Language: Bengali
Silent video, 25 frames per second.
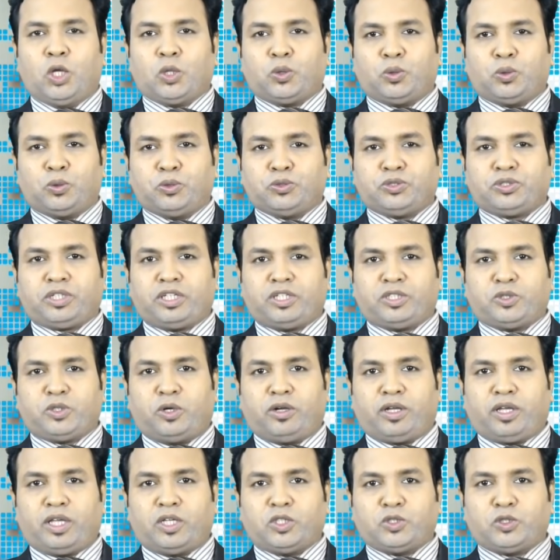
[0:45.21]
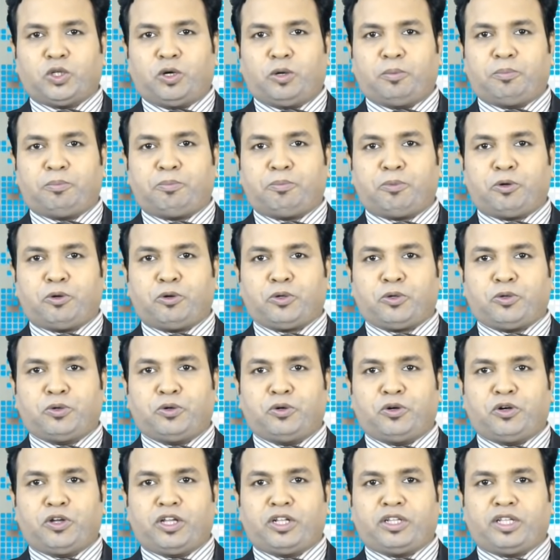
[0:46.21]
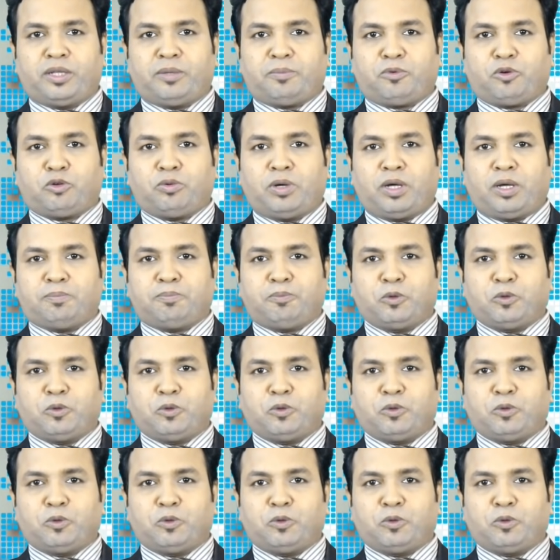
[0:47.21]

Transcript: তুরস্কের সঙ্গে সম্পর্ক উন্নয়নের প্রভাব